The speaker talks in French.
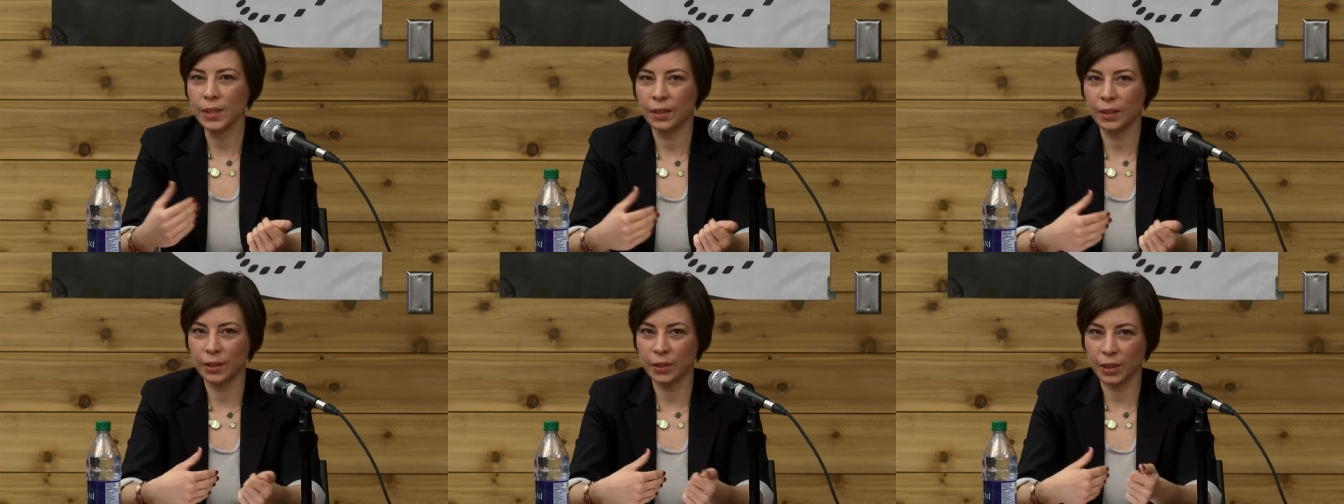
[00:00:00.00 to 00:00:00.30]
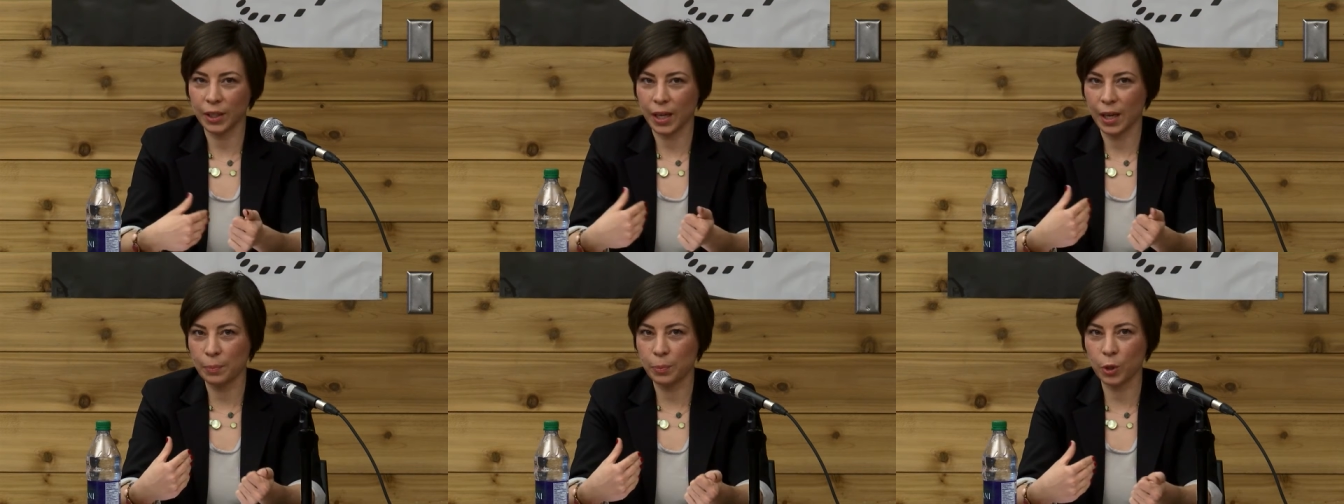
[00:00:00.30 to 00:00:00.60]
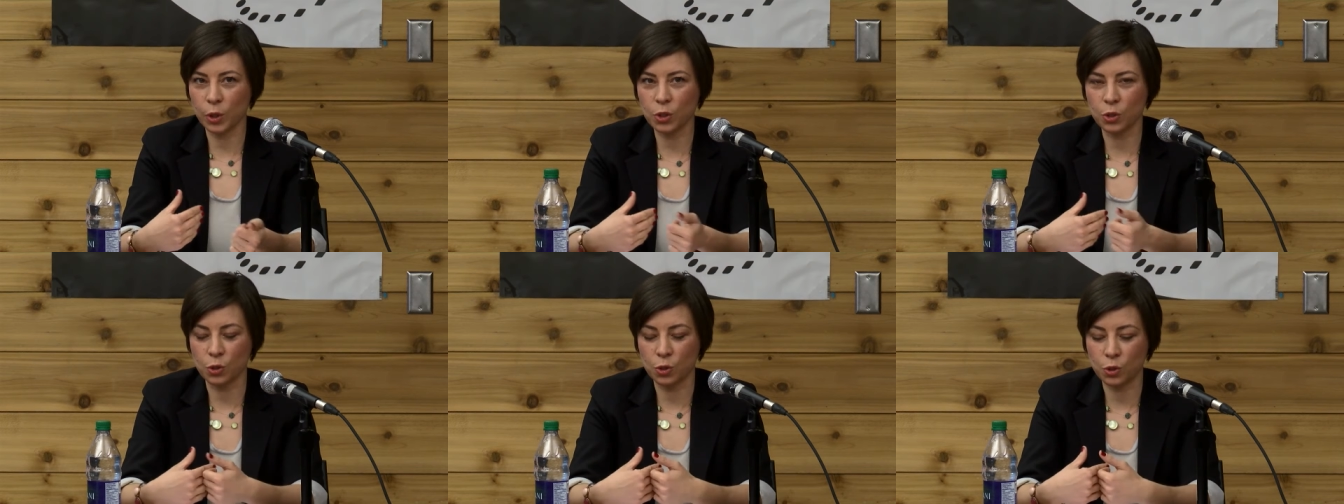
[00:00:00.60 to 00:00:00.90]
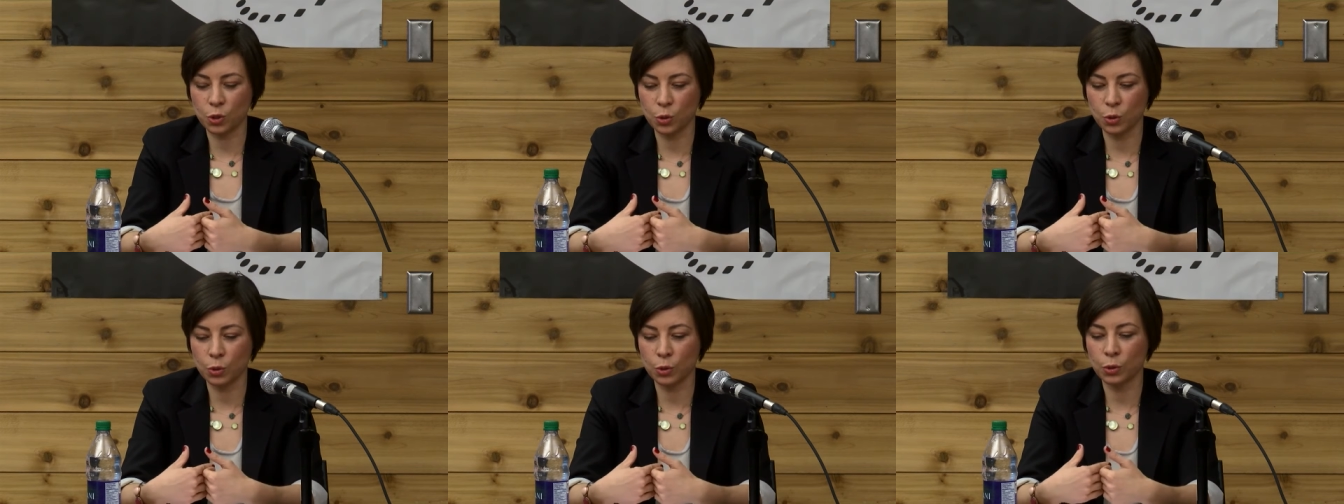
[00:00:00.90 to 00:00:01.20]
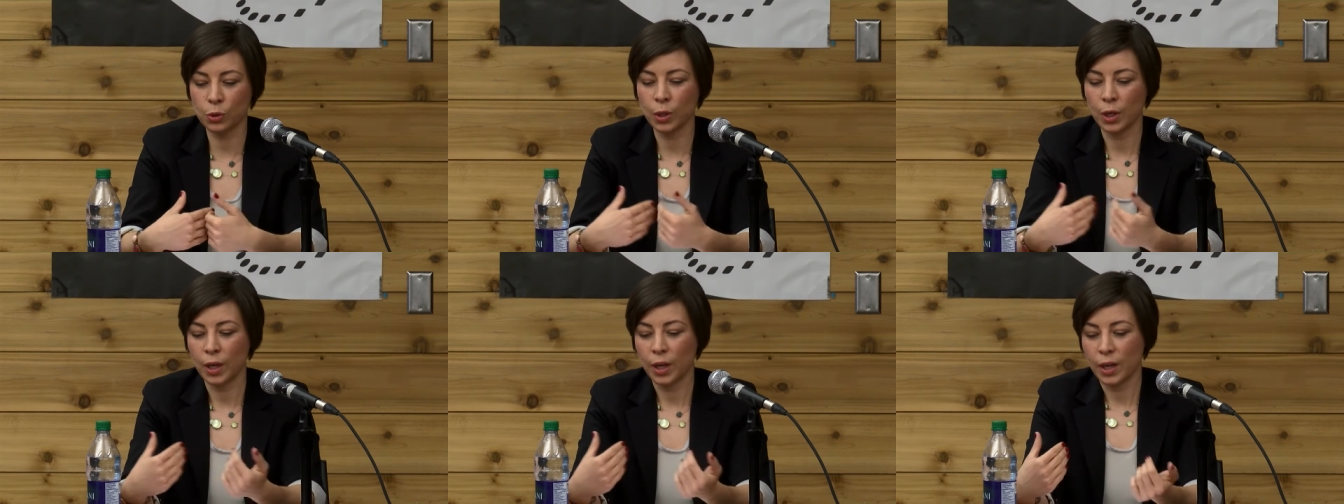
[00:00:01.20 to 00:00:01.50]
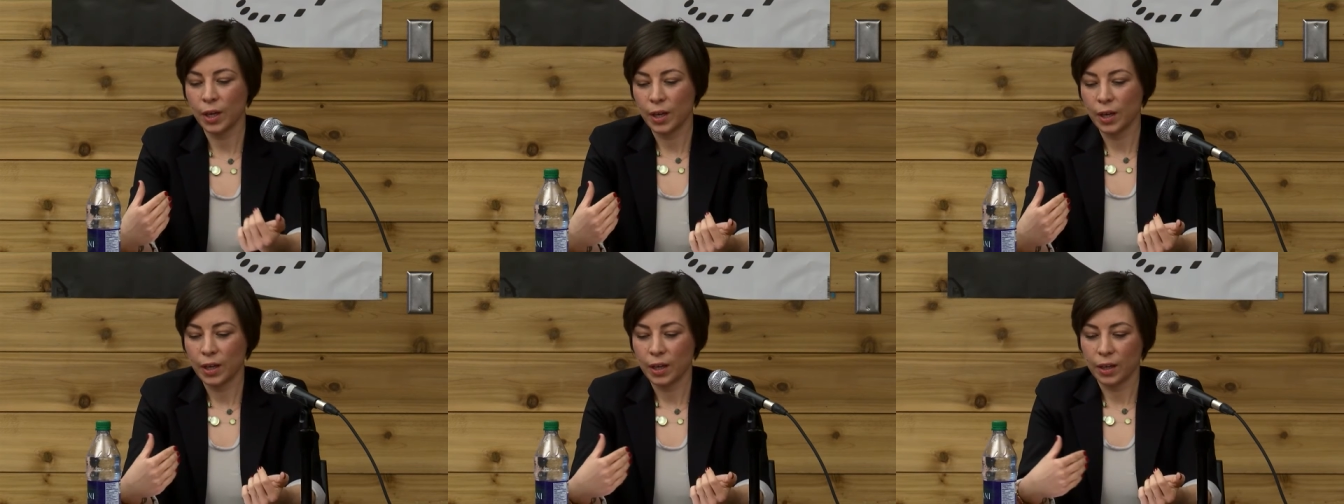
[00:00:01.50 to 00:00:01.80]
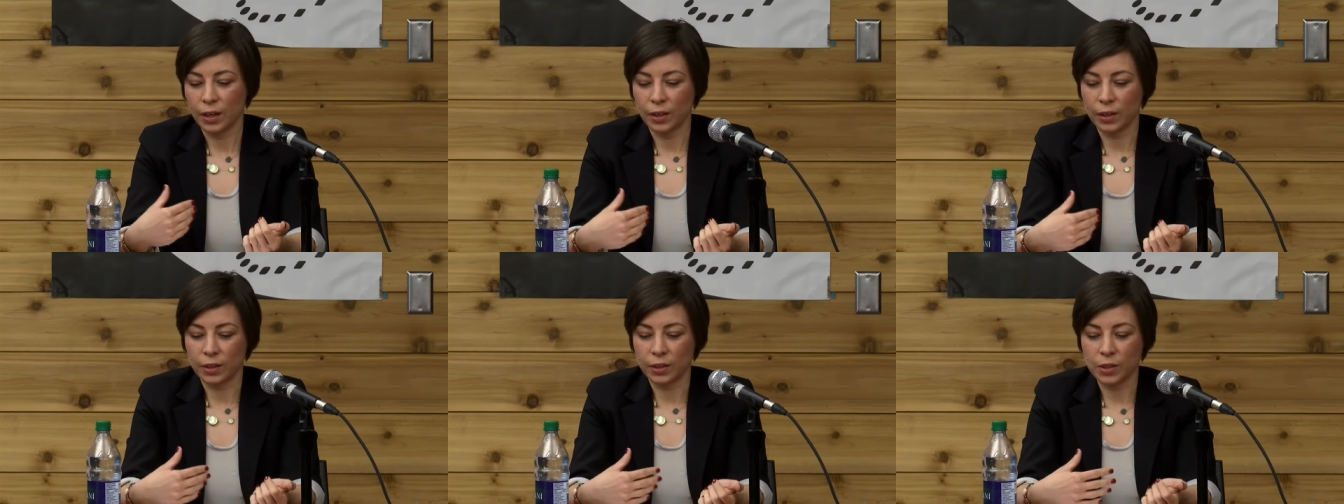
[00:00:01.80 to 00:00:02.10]
rapports sociaux,
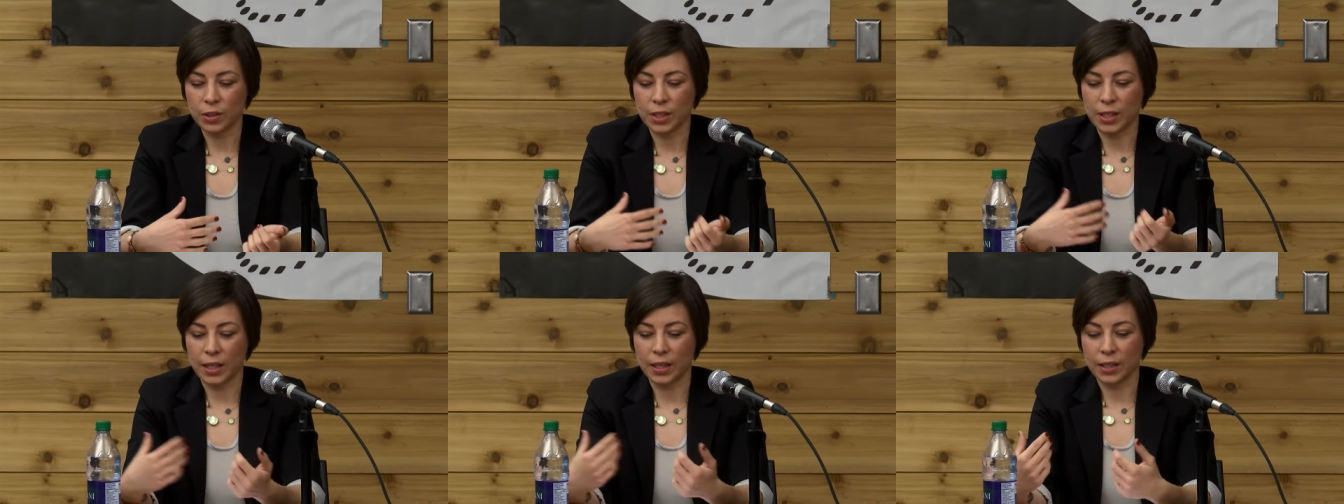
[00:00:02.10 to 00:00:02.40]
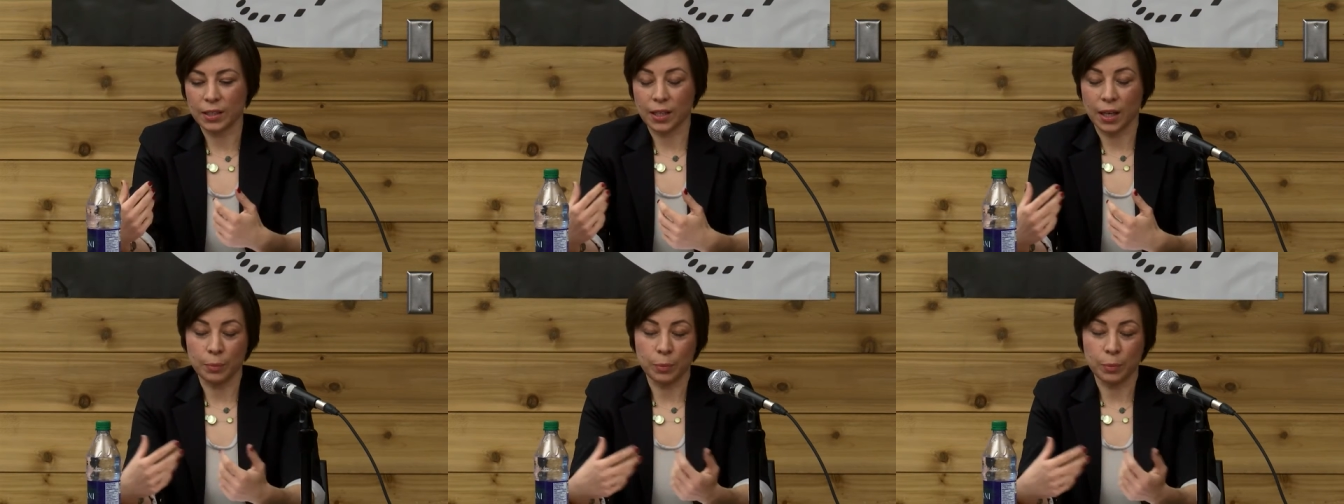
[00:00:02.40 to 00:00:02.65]
euh, de sexe,